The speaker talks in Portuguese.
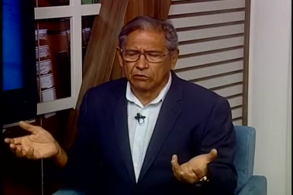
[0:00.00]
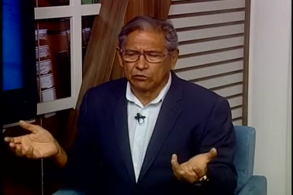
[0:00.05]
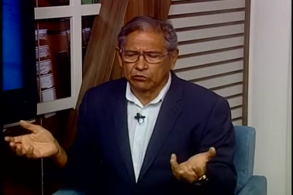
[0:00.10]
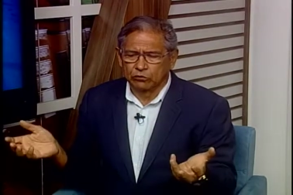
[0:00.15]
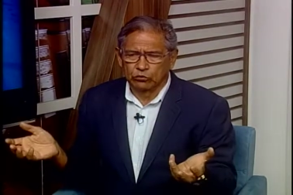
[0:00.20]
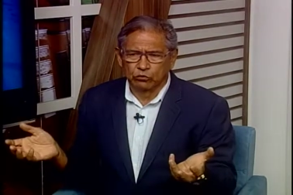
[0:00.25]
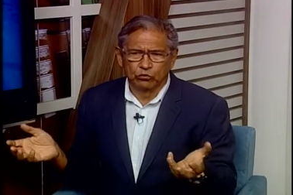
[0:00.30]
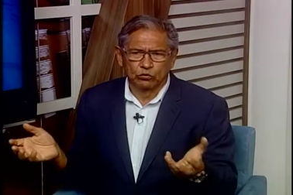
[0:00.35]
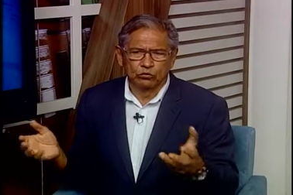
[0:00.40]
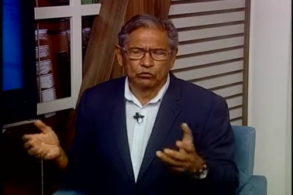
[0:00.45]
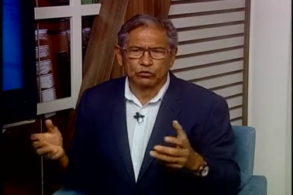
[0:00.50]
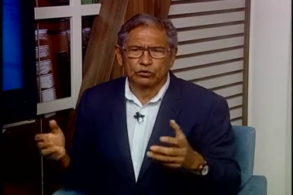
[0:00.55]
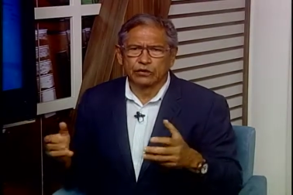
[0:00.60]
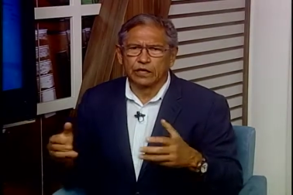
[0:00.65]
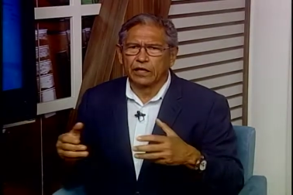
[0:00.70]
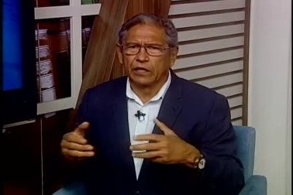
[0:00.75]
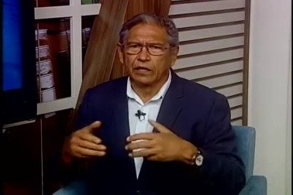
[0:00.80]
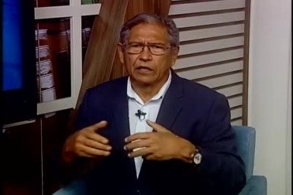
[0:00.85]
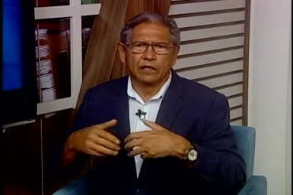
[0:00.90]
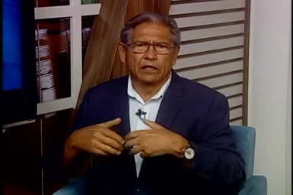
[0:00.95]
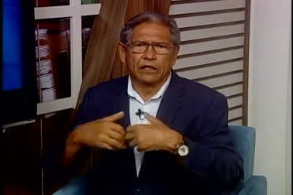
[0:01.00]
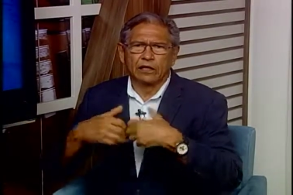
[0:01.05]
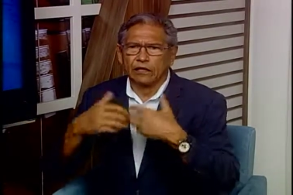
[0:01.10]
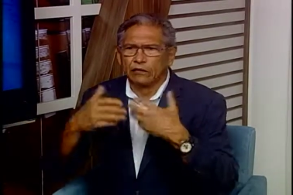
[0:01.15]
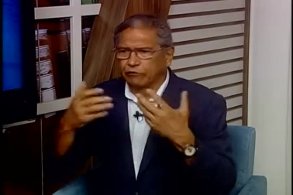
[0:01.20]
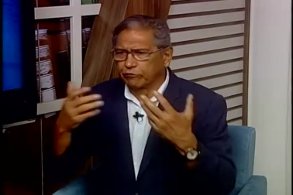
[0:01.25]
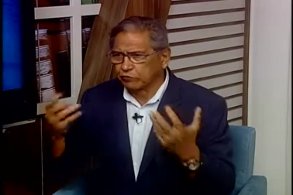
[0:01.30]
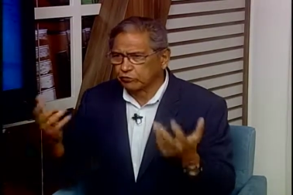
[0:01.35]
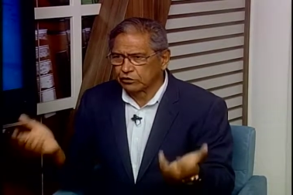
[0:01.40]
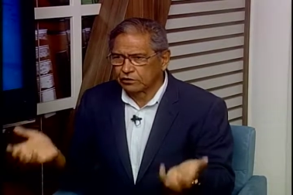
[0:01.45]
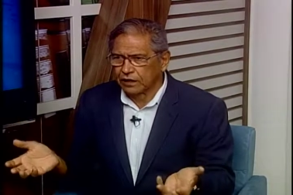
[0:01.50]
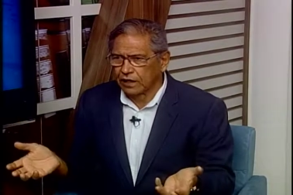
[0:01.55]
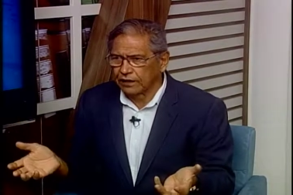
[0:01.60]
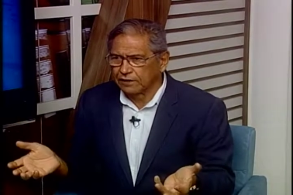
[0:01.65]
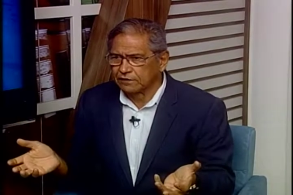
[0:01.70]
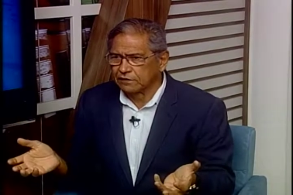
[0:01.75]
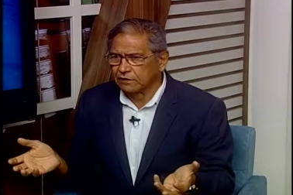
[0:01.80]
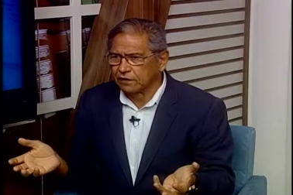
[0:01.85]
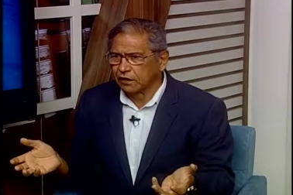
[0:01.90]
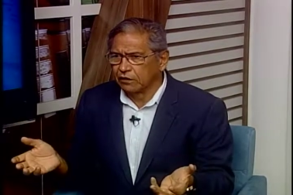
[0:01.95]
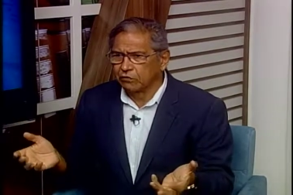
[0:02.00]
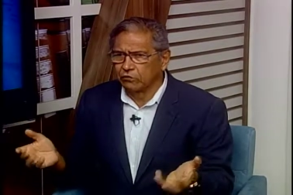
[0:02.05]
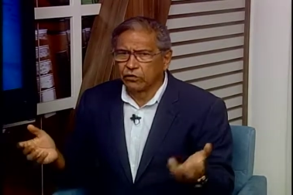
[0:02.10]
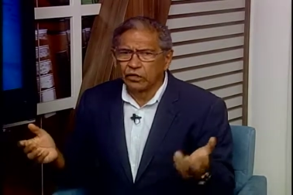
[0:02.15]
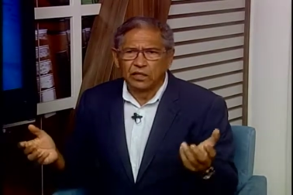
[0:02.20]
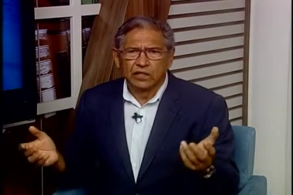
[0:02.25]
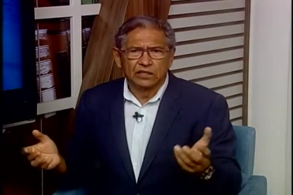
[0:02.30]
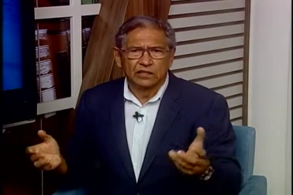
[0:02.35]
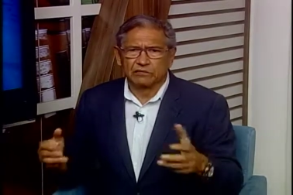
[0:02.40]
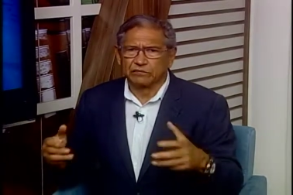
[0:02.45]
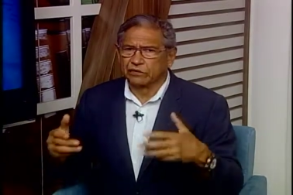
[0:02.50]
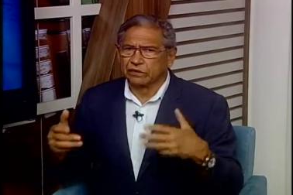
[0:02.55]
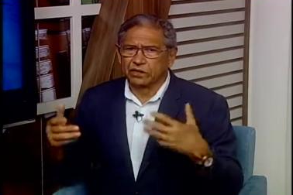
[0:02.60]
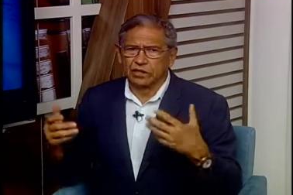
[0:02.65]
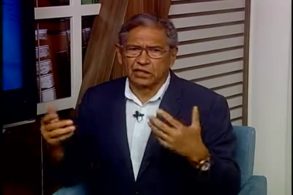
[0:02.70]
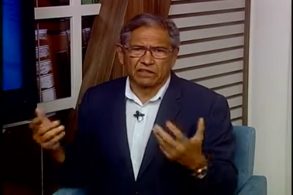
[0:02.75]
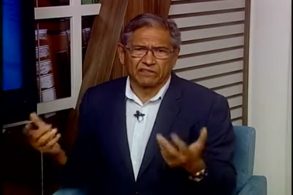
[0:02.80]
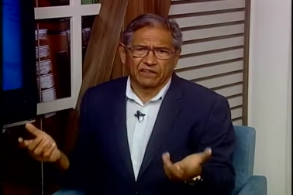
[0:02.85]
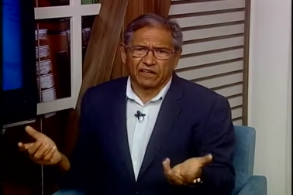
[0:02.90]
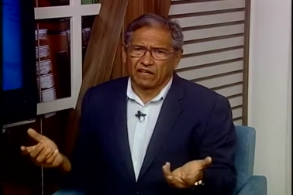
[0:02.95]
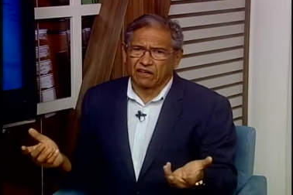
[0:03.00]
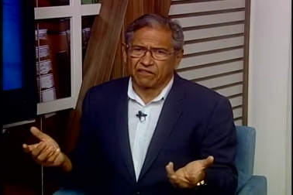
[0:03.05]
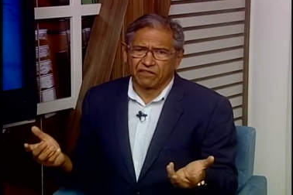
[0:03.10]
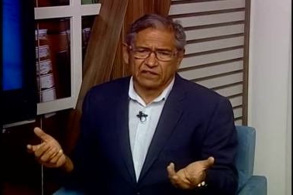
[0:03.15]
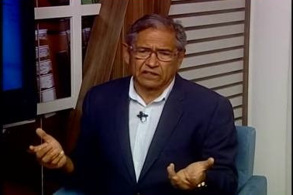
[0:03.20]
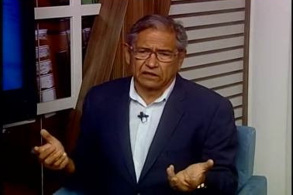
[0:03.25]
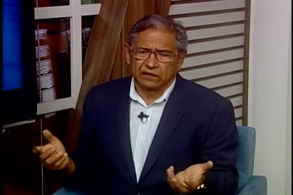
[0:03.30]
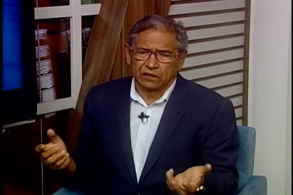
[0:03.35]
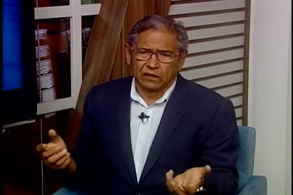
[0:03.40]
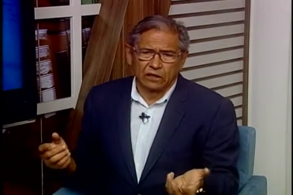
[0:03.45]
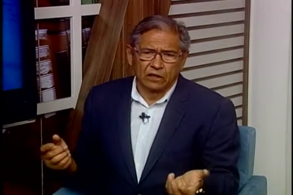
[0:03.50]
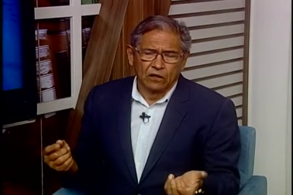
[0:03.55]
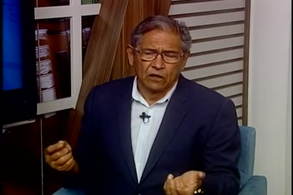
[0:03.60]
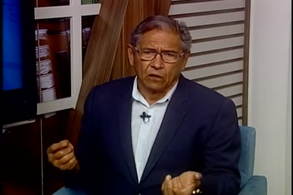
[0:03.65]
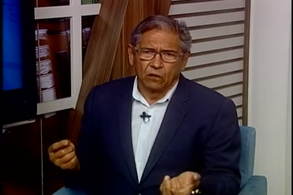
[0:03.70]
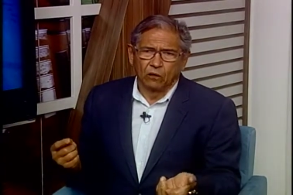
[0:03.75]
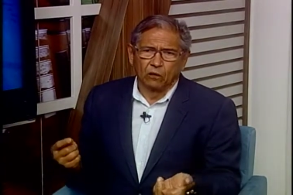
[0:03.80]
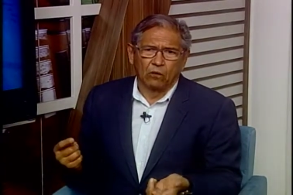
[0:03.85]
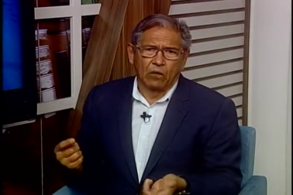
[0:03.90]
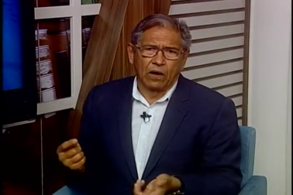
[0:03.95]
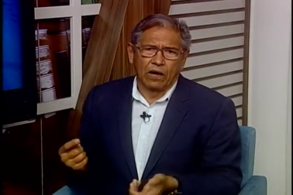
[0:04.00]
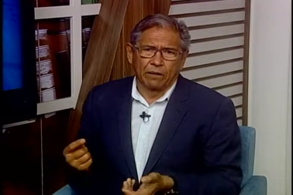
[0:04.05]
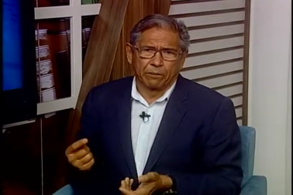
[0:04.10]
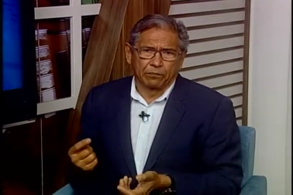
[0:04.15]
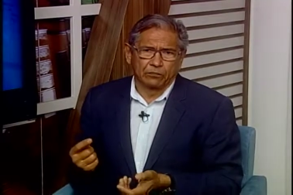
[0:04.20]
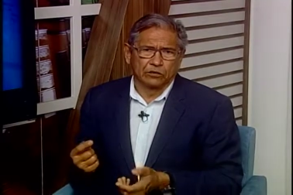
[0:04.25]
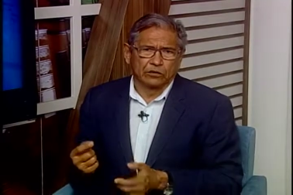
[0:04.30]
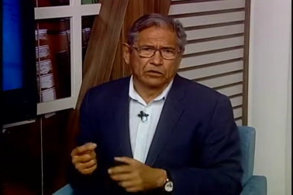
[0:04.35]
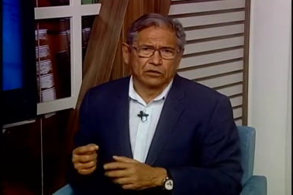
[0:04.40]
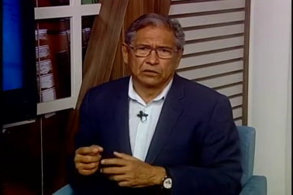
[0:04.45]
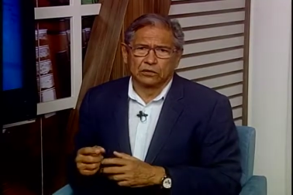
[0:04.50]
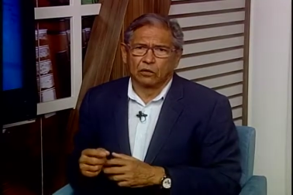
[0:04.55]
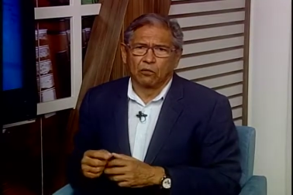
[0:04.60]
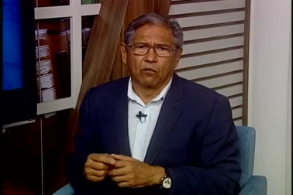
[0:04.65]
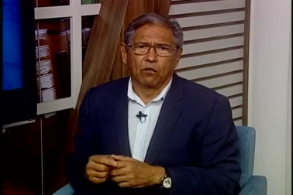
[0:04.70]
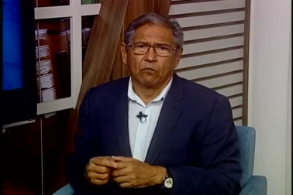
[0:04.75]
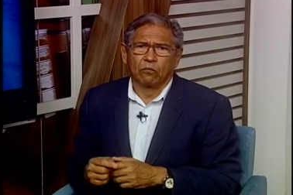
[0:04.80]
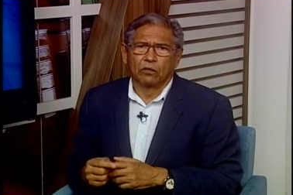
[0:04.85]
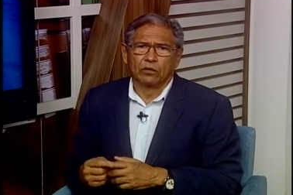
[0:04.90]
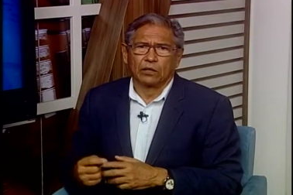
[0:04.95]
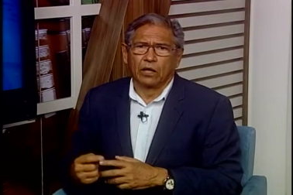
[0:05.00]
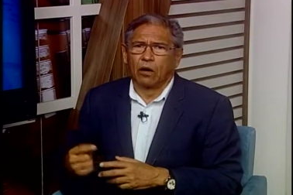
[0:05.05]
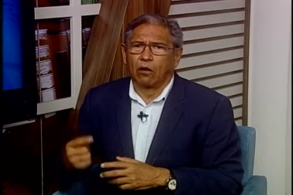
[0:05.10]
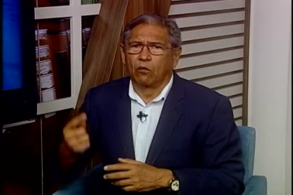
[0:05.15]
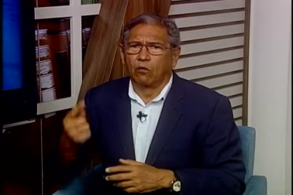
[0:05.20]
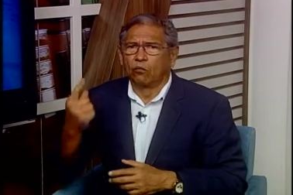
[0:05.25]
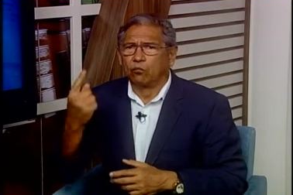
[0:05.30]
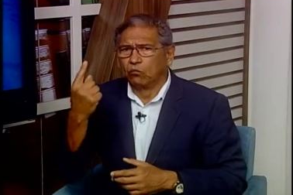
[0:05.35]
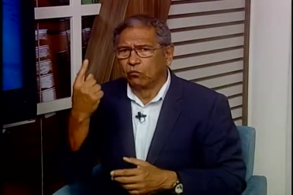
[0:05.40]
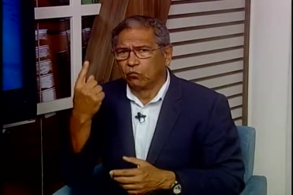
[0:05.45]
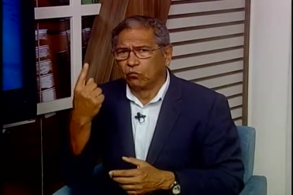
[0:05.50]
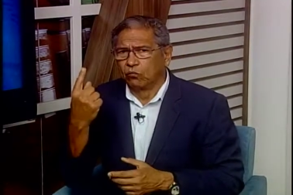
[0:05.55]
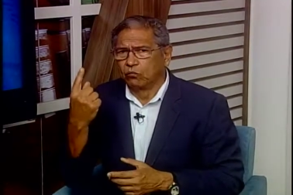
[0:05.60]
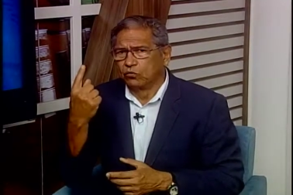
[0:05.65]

estudos, tem livros já dizendo se você tiver que fazer uma reposição hormonal um,